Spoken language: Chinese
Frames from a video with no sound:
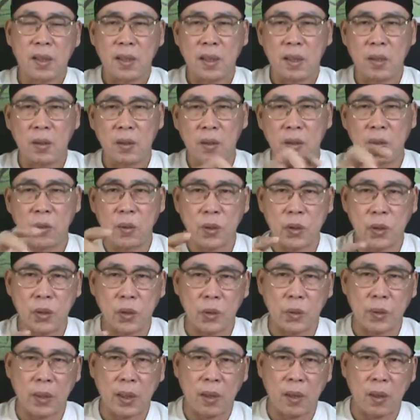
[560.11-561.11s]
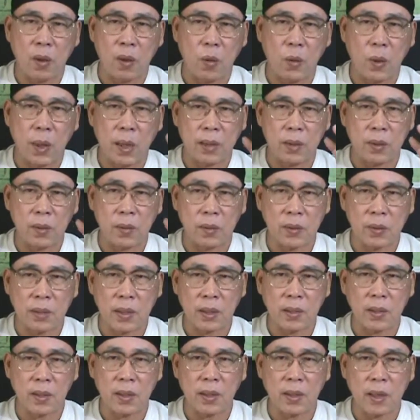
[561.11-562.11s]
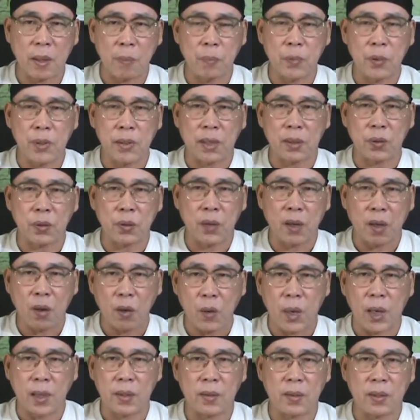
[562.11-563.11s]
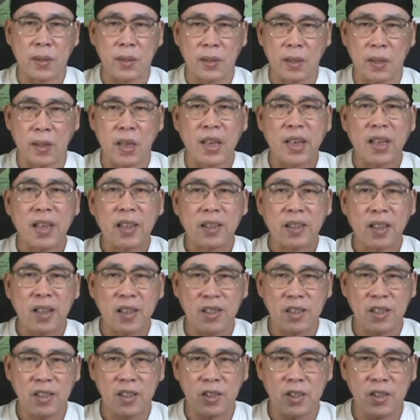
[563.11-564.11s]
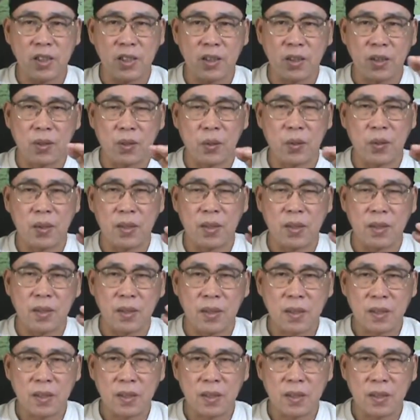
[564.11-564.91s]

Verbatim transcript: 他就给我秀他画的东西，他讲他不讲说他画的东西，他讲他设计的东西